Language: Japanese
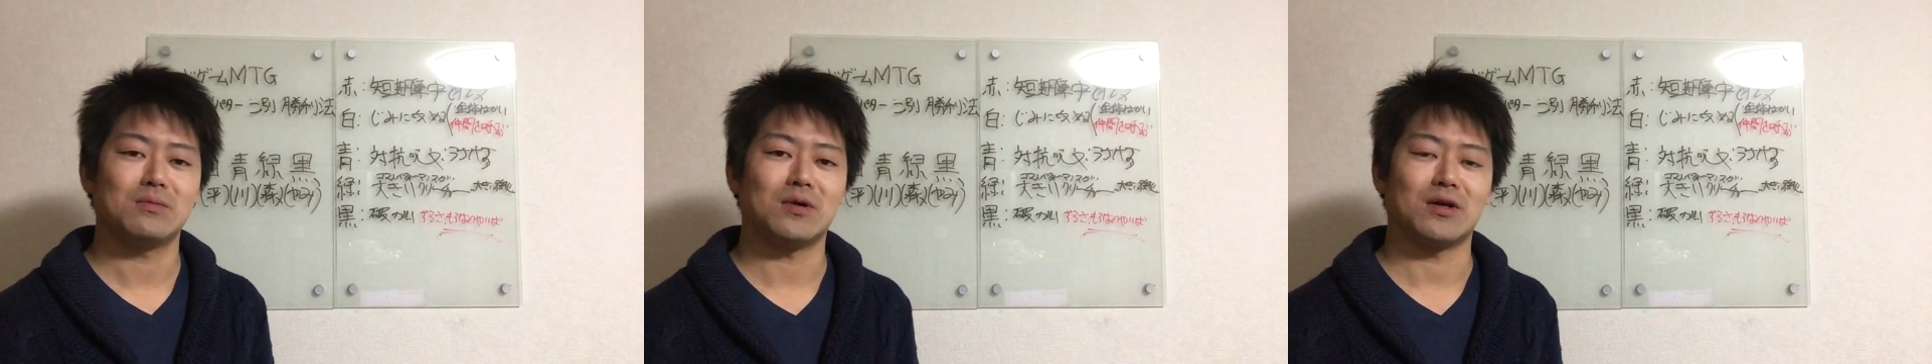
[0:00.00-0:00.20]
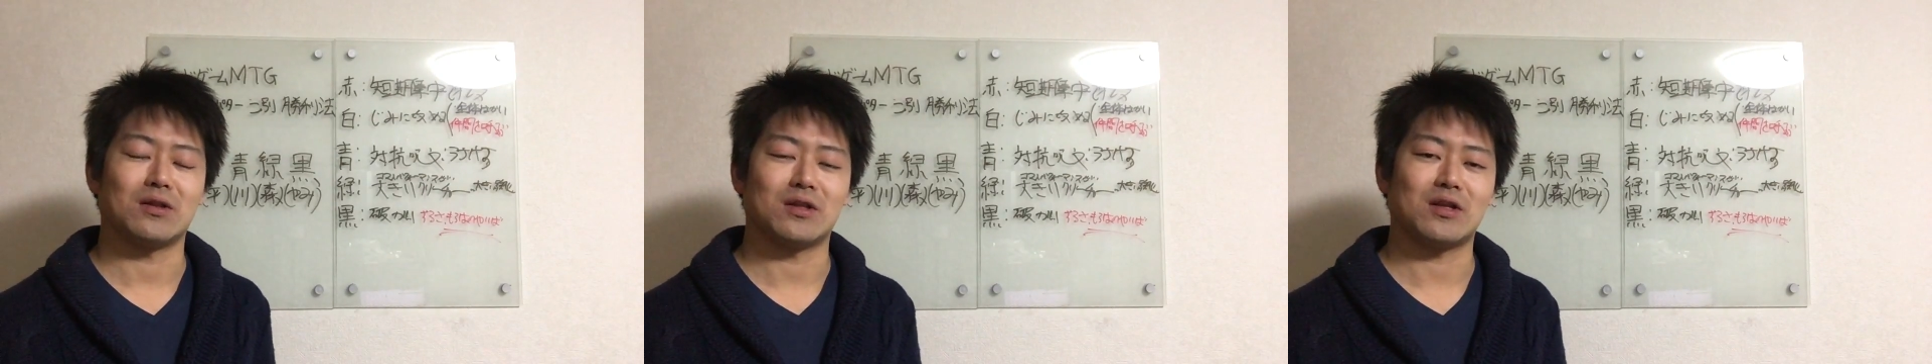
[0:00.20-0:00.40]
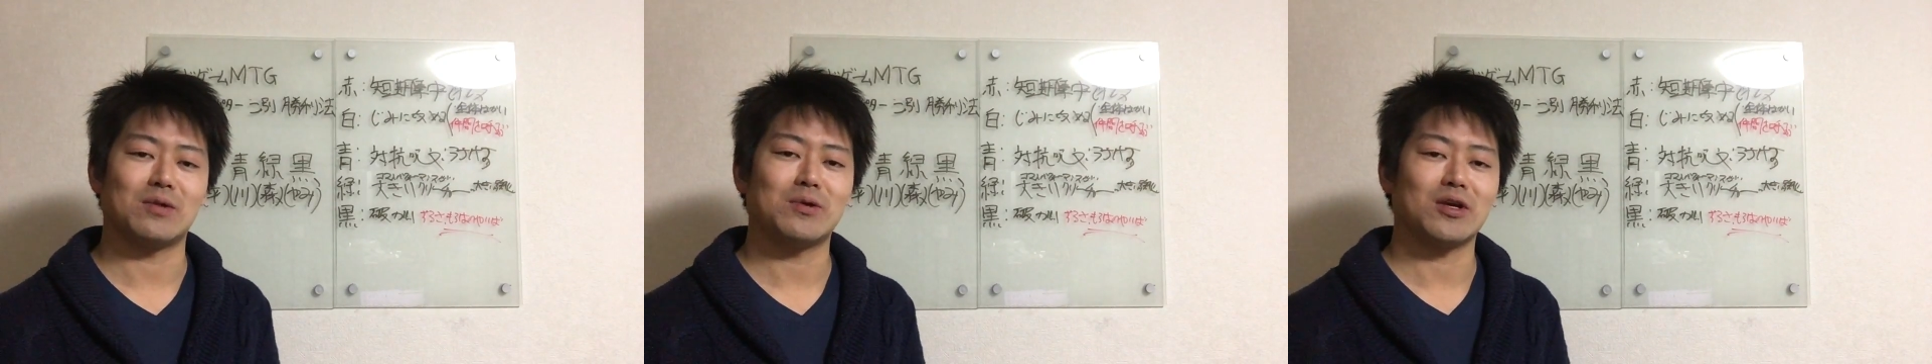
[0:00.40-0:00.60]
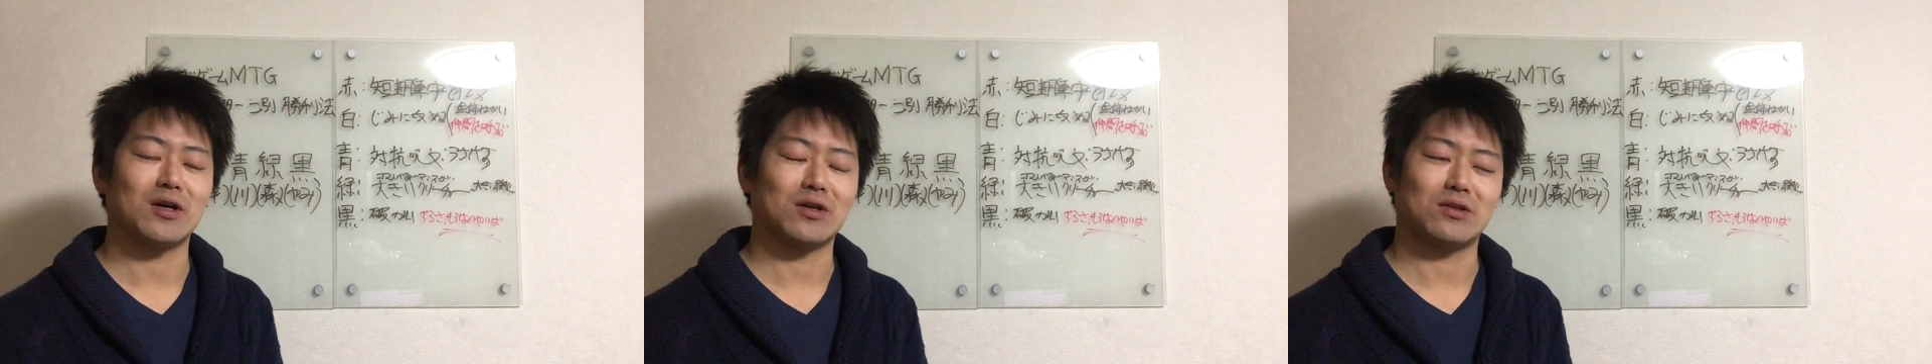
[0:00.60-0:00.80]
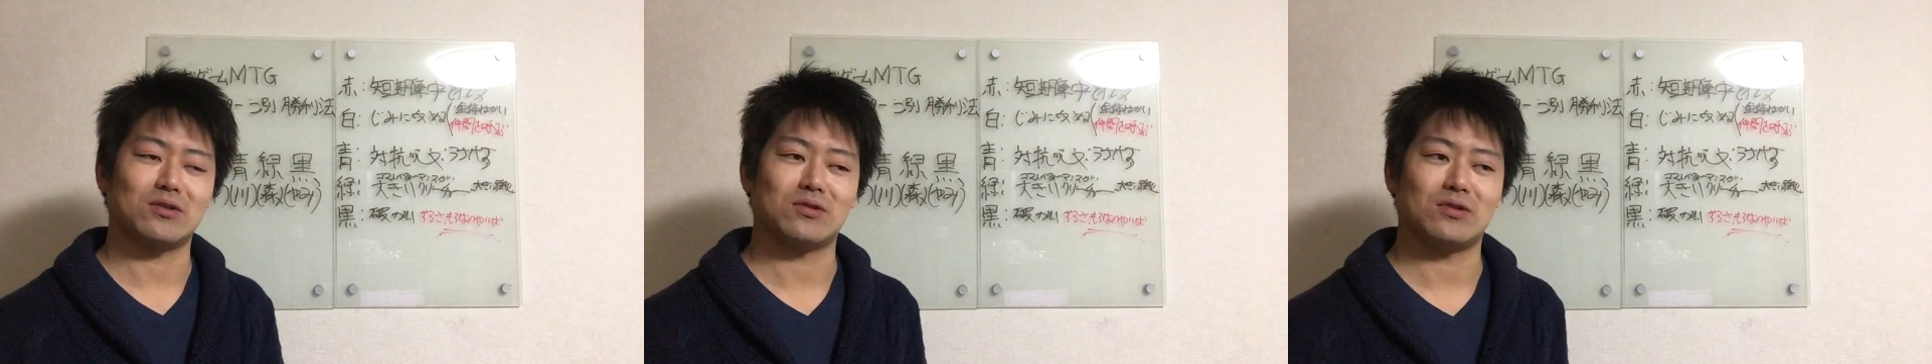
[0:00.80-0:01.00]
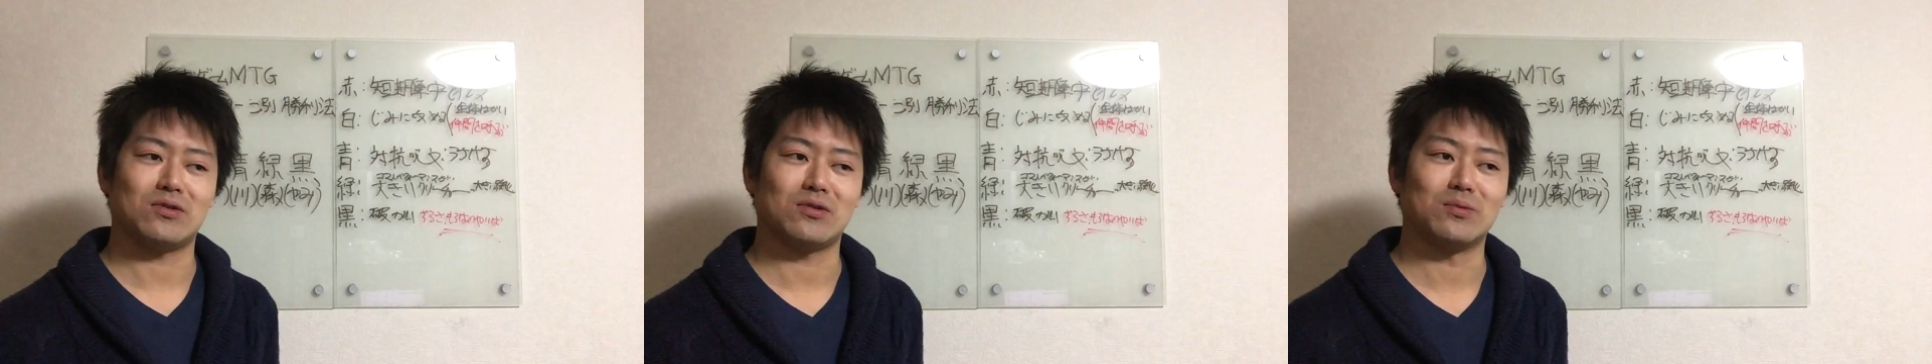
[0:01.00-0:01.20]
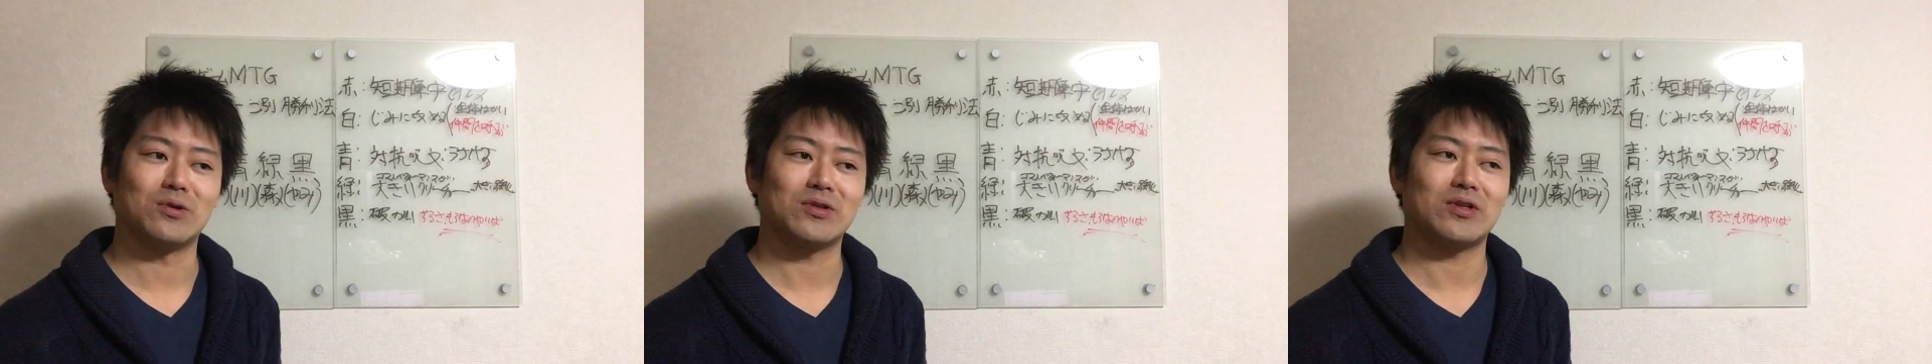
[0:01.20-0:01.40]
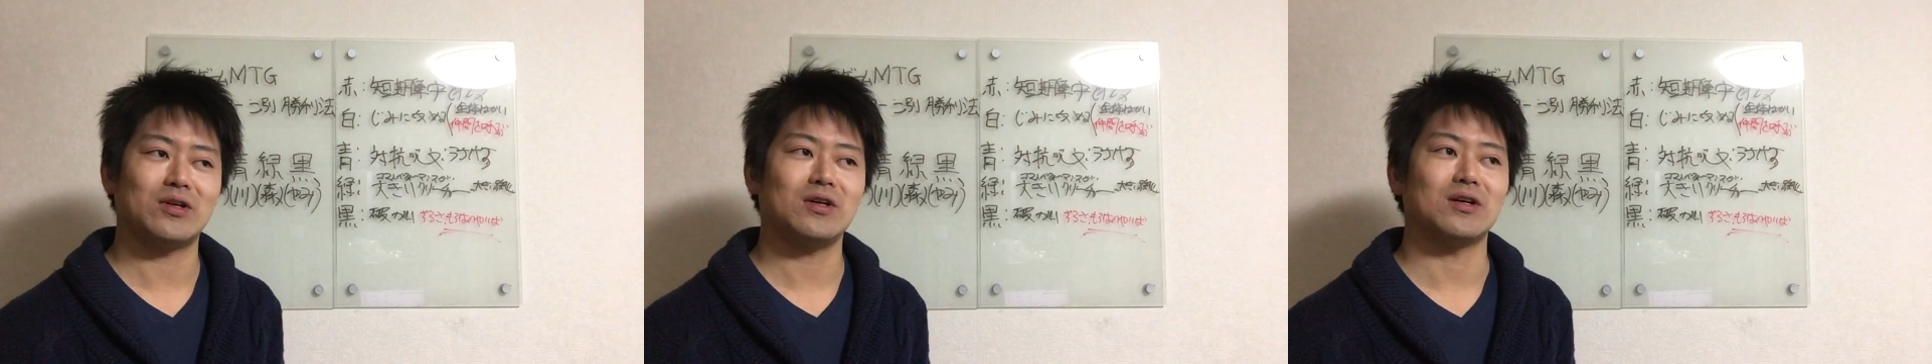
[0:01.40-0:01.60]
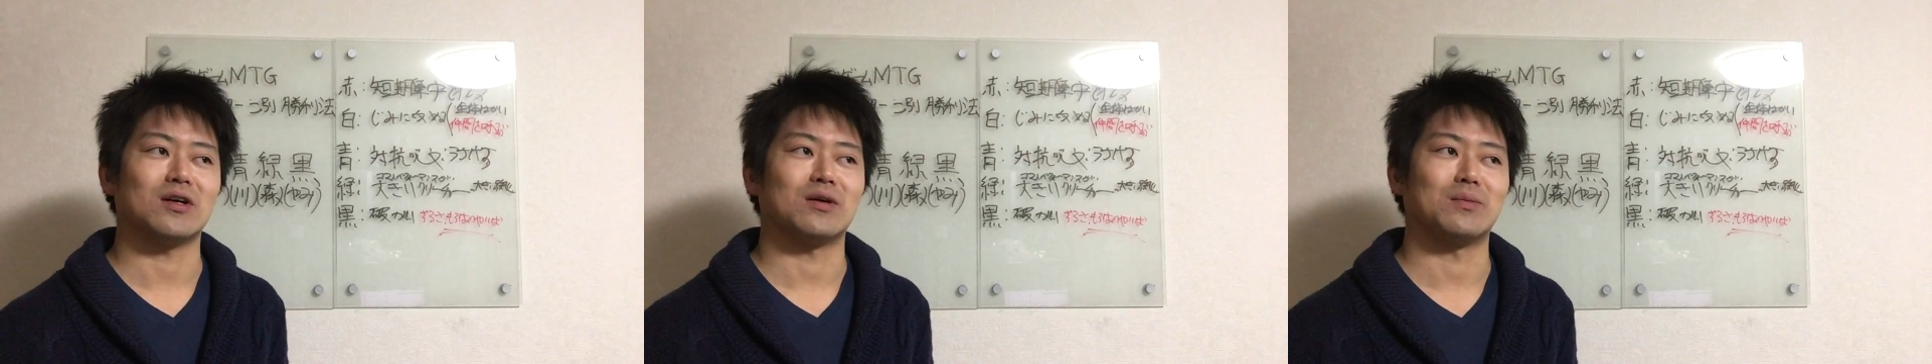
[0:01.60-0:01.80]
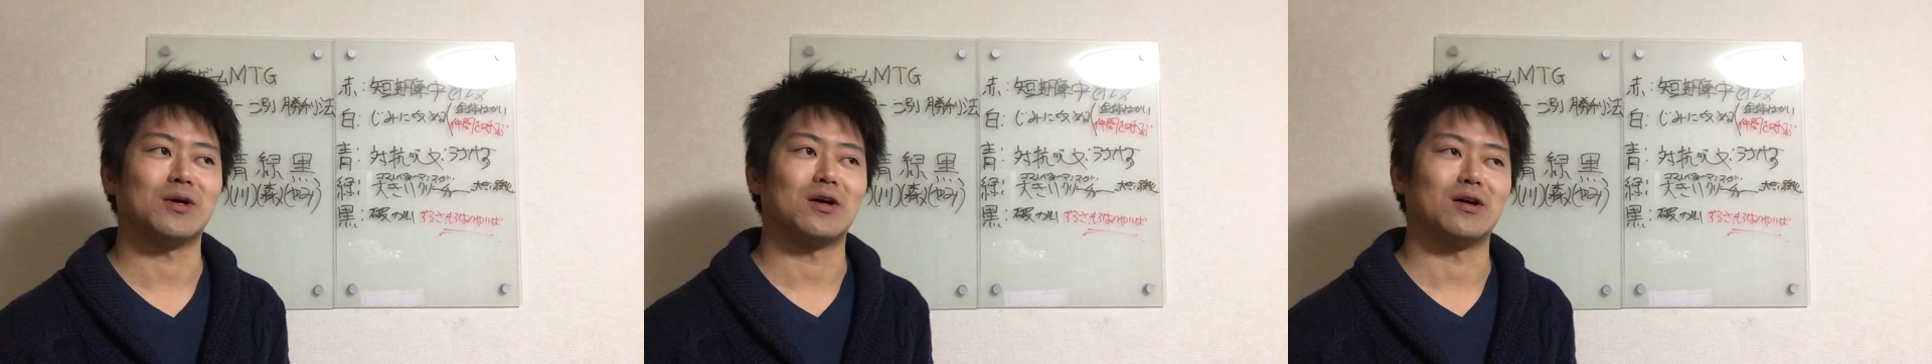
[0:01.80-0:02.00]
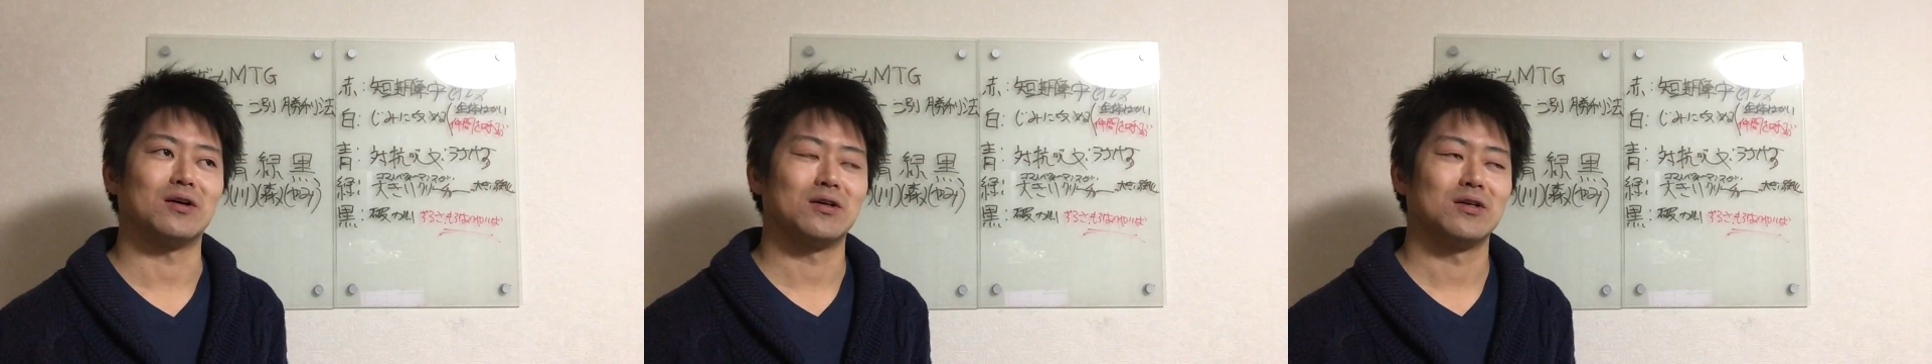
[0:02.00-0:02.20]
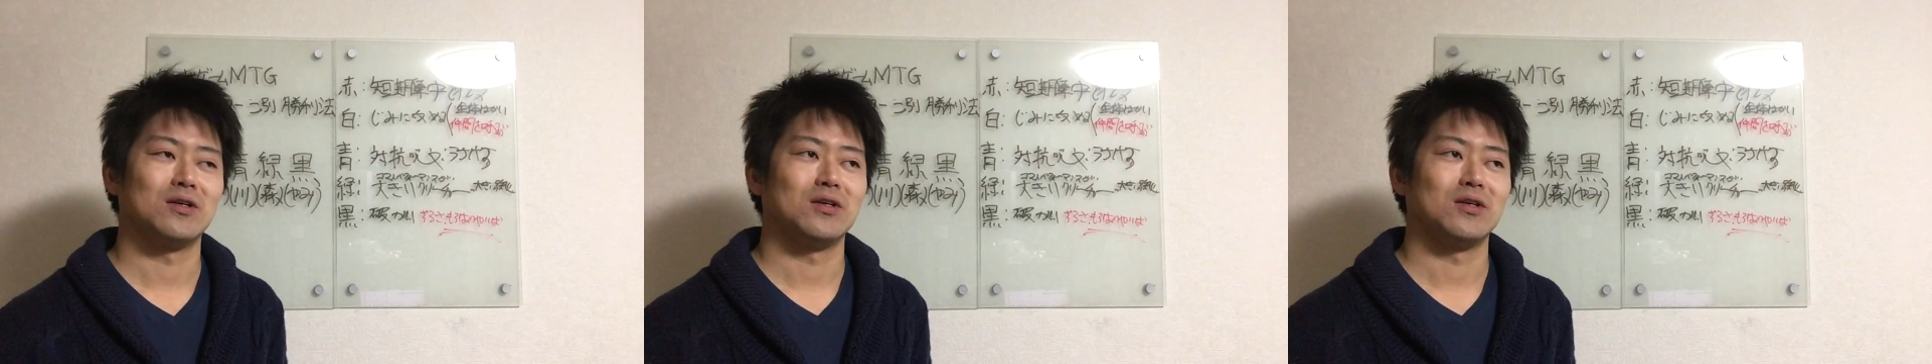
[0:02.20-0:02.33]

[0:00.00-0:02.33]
まあダメだっと思ったらまあ